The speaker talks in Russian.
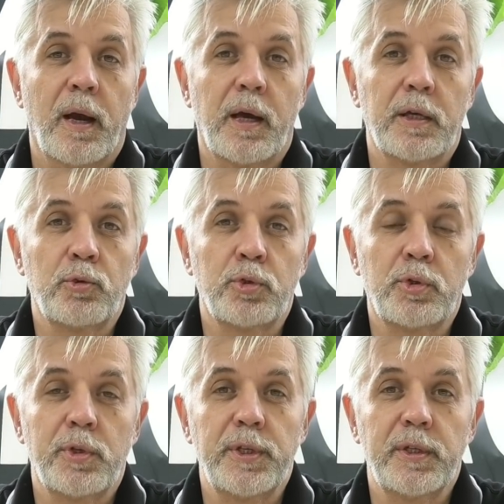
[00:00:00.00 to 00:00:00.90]
А то,
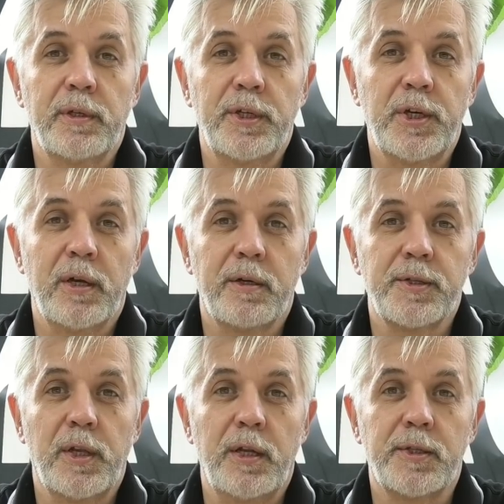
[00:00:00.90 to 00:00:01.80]
что они решили
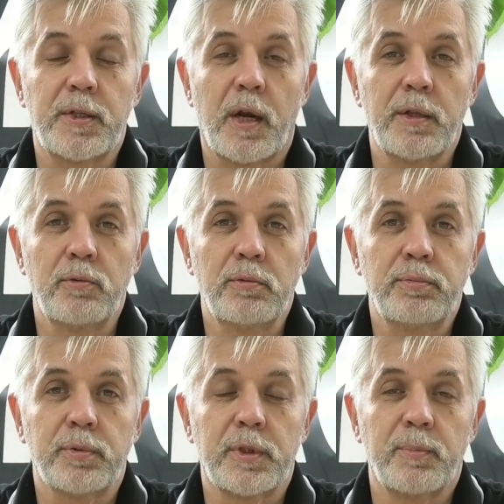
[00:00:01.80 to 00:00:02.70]
разделить страну,
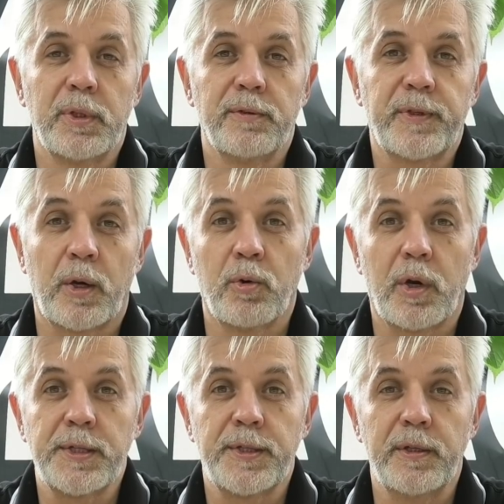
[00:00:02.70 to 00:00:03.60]
это был второй
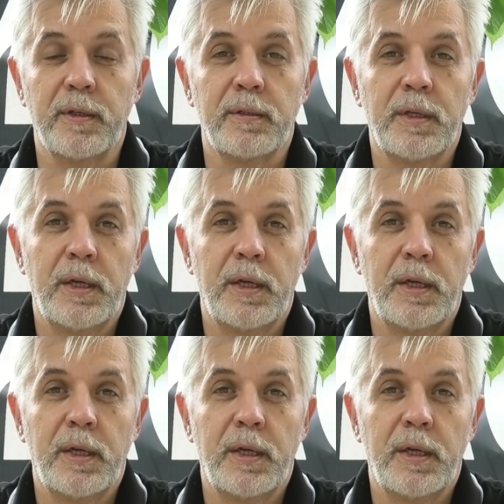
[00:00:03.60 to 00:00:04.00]
раздел